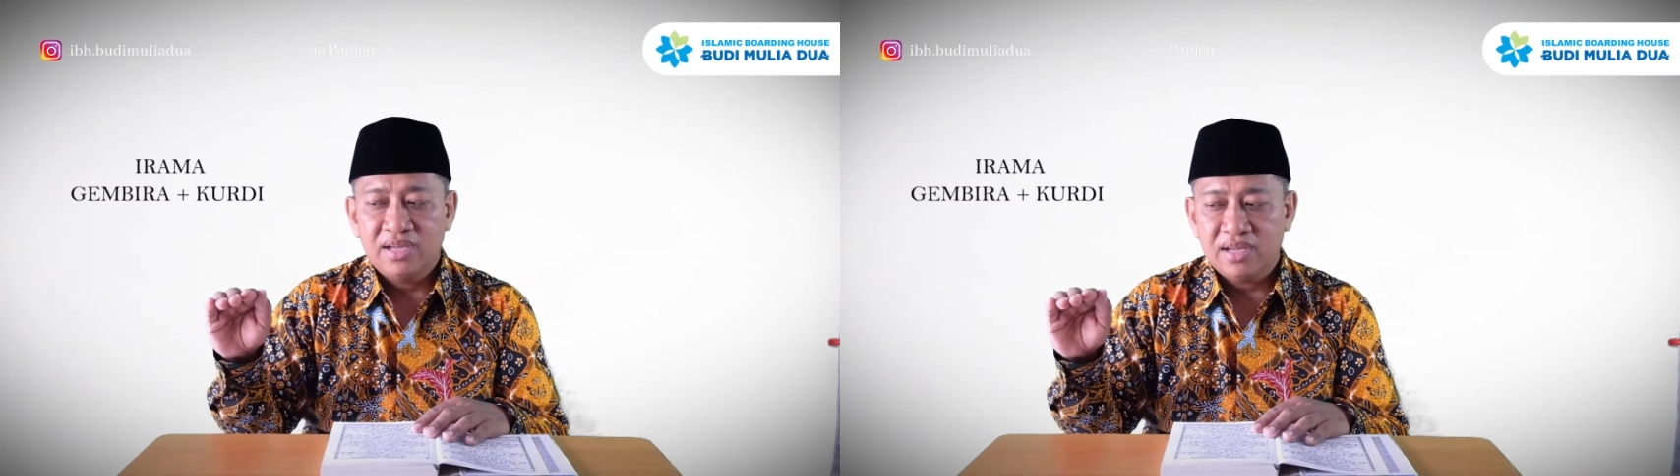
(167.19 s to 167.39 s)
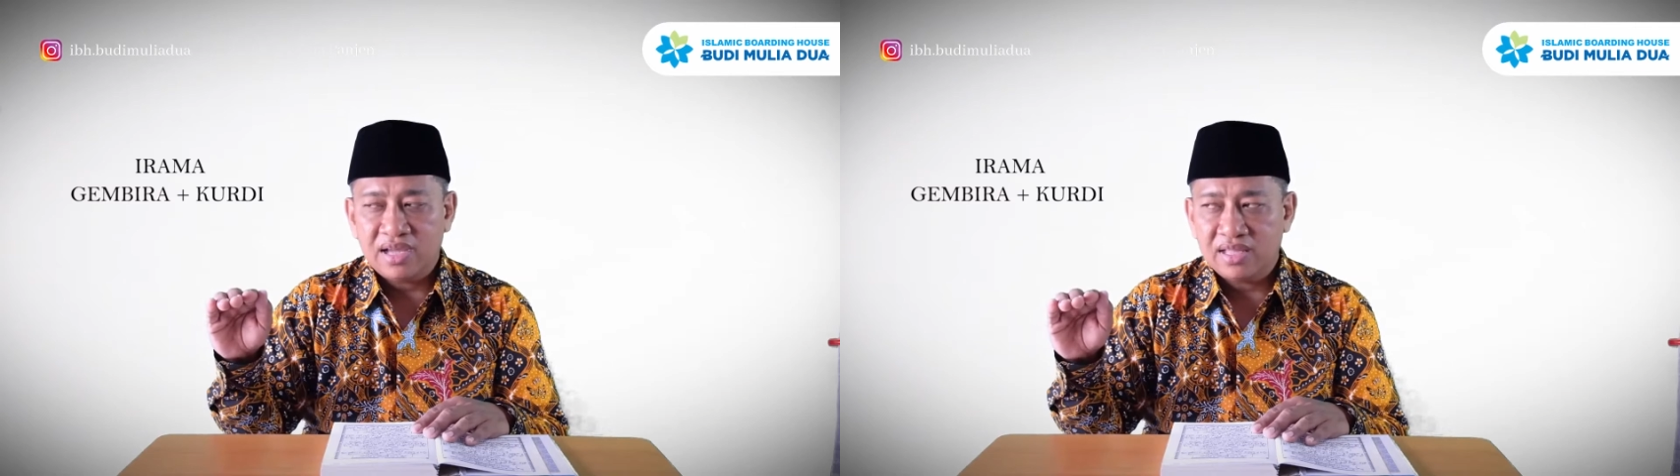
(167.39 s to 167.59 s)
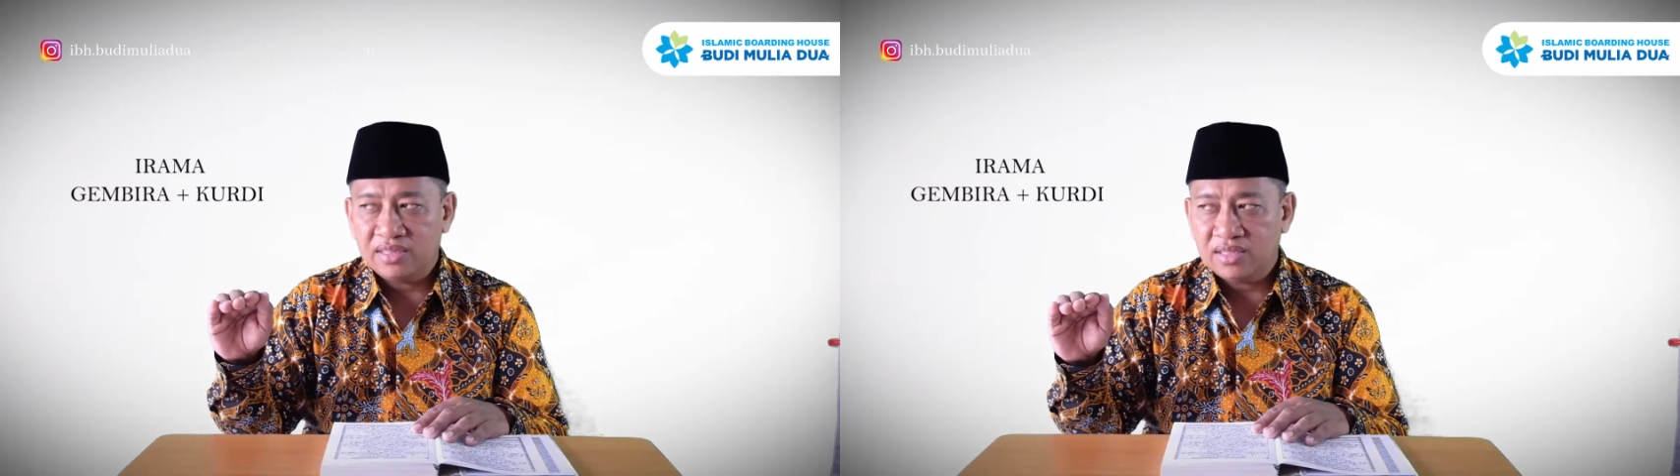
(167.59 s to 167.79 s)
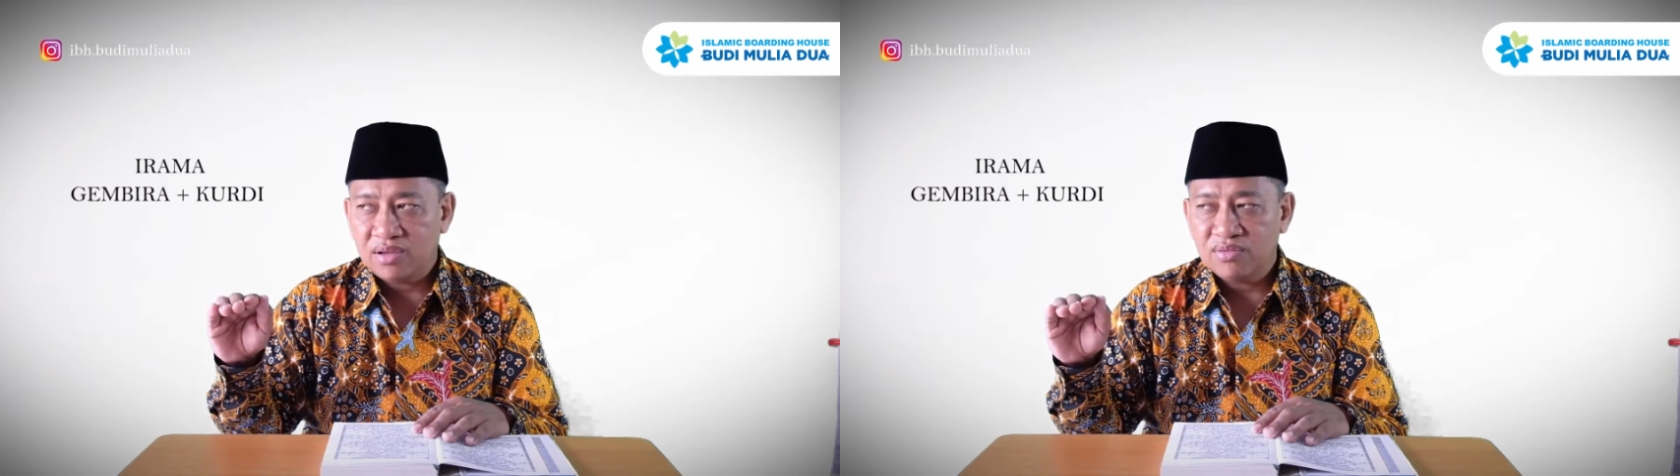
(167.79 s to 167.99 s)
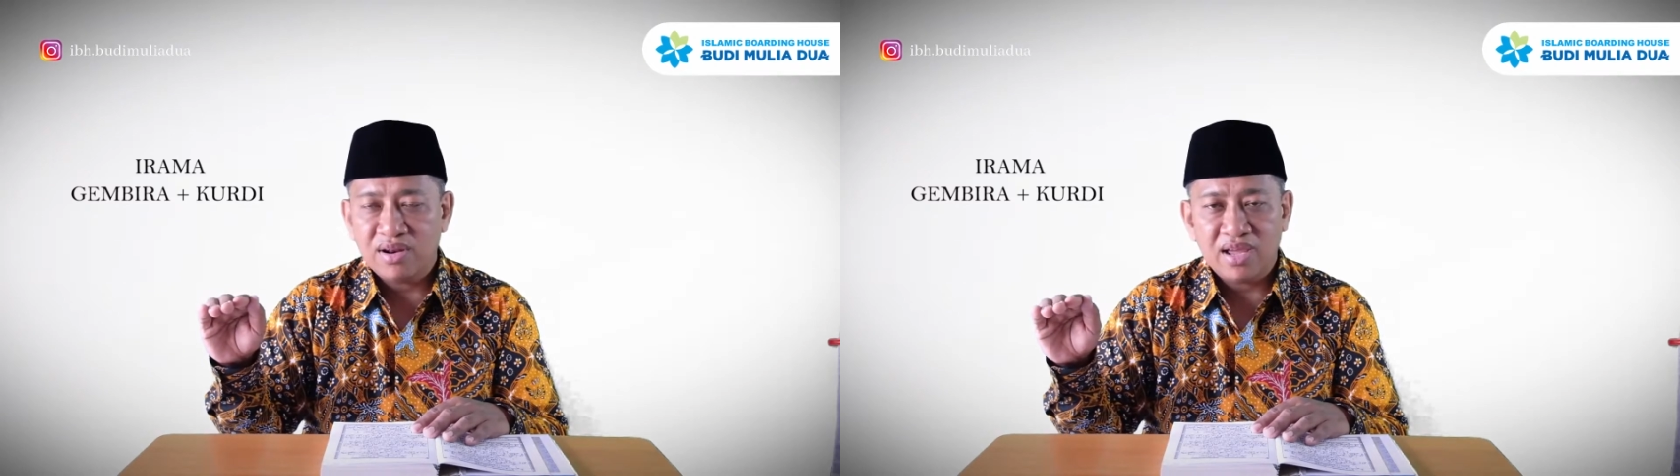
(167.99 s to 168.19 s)

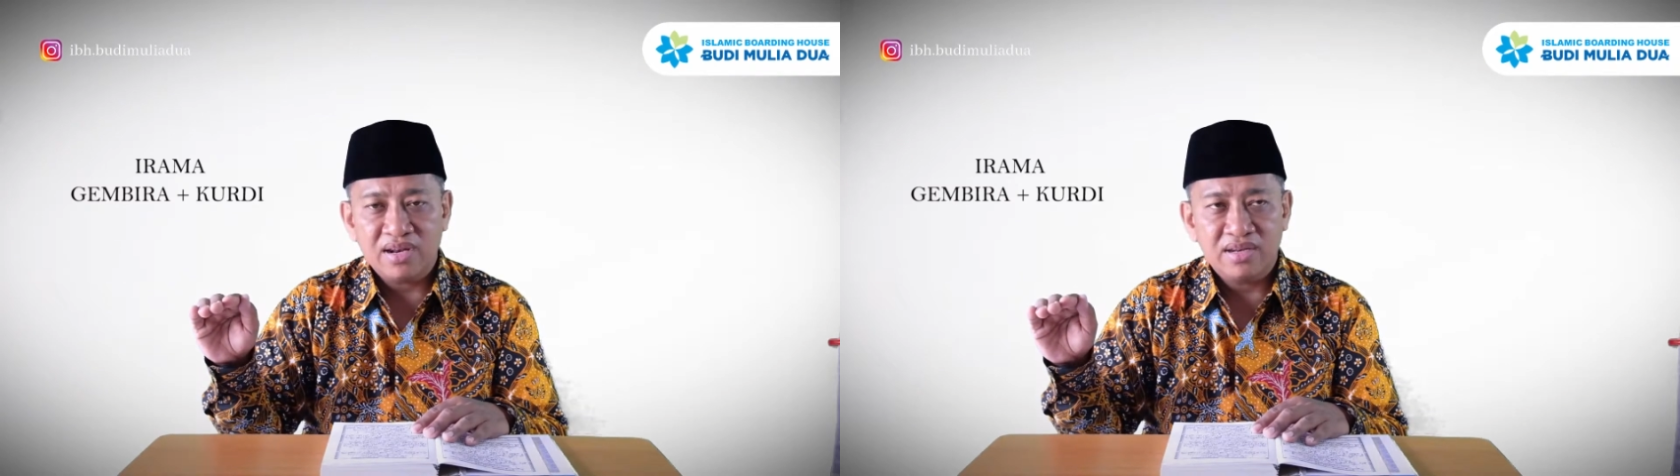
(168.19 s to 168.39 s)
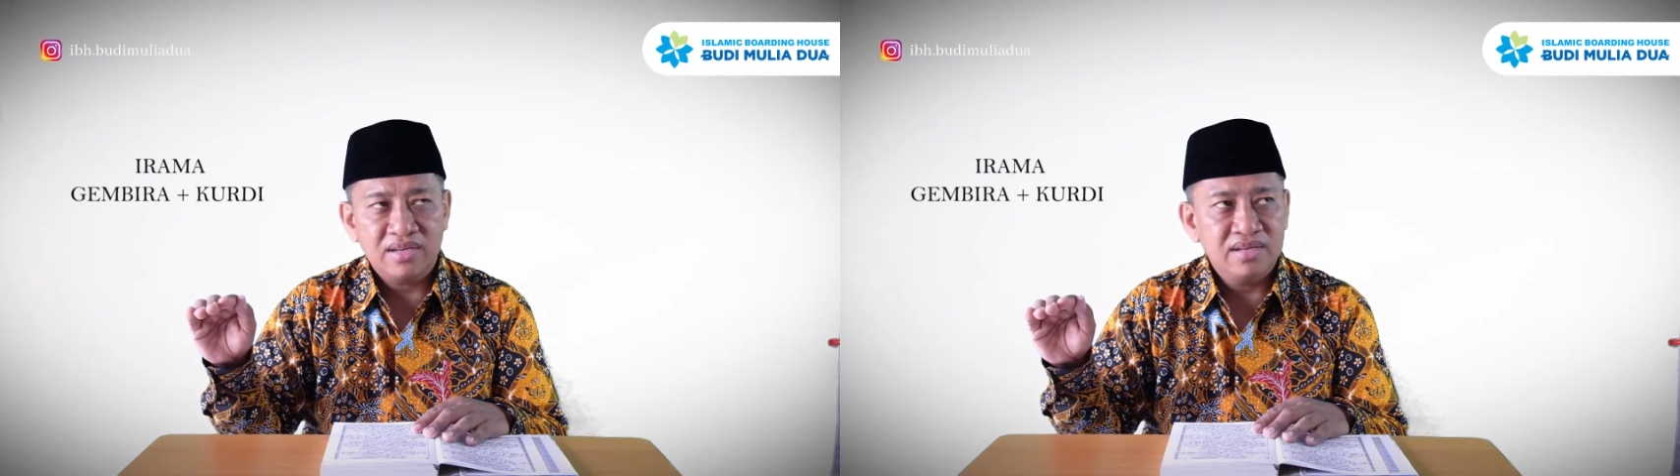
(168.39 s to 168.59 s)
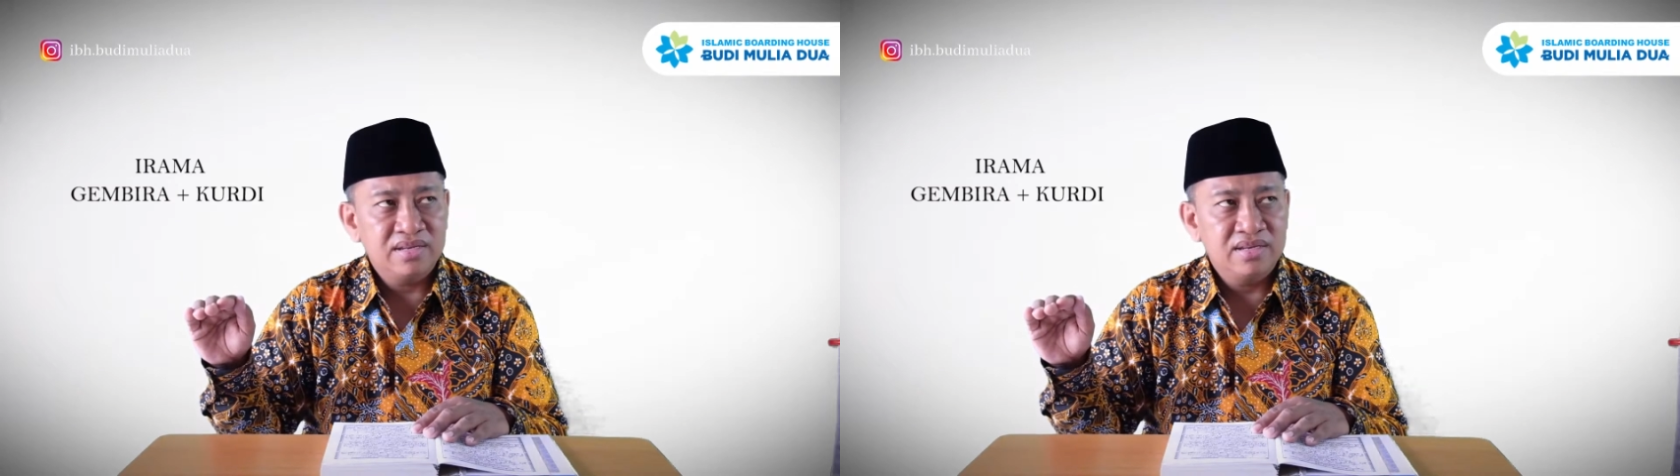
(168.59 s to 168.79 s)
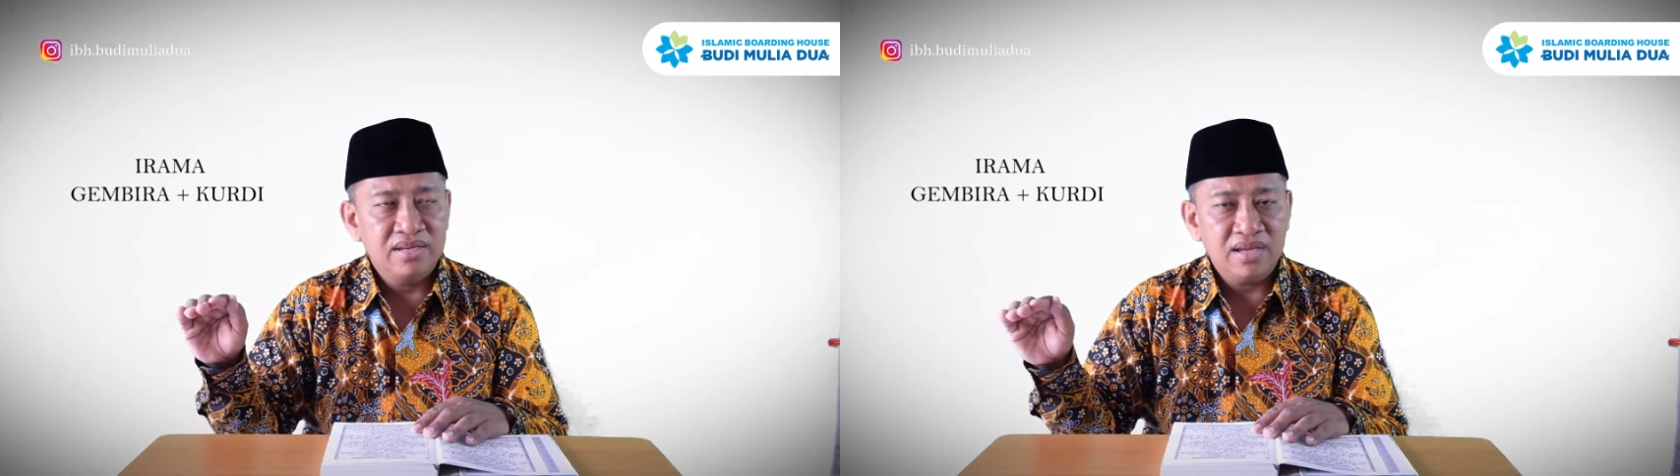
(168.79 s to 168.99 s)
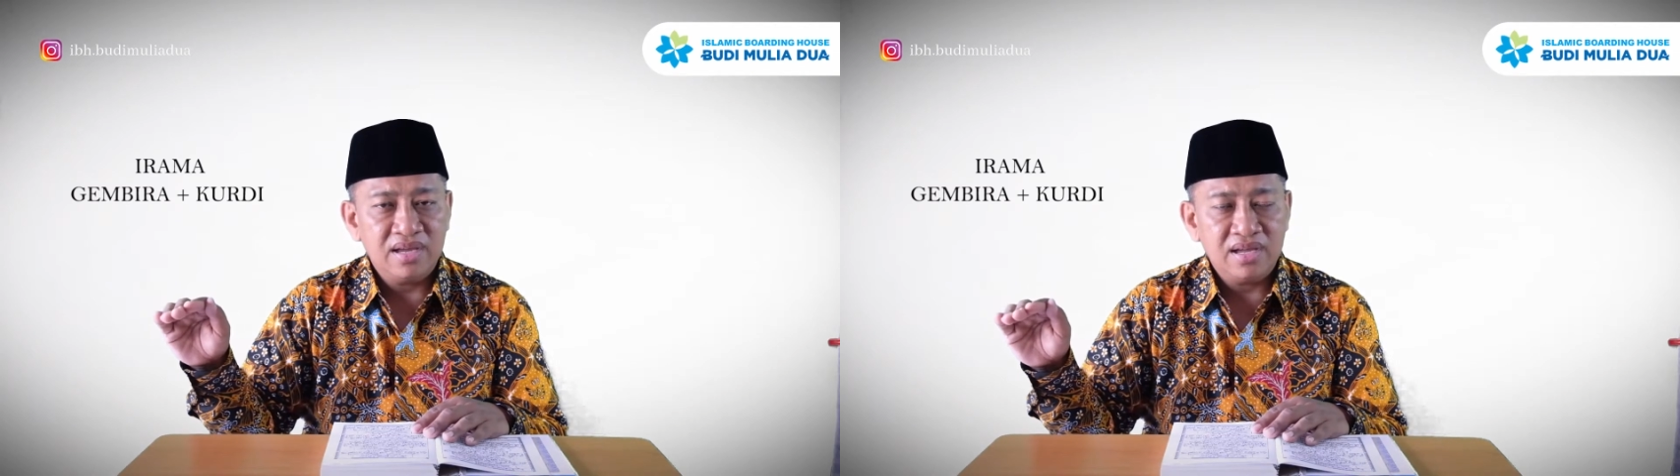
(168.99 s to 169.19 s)
atau
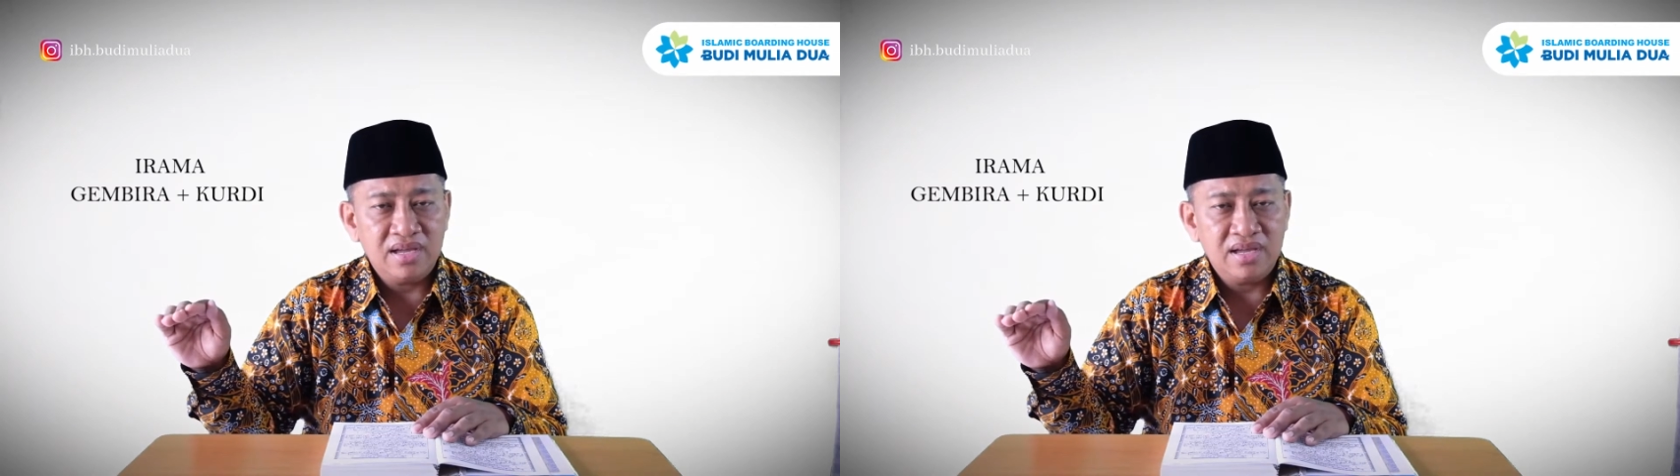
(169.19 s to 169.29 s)
nada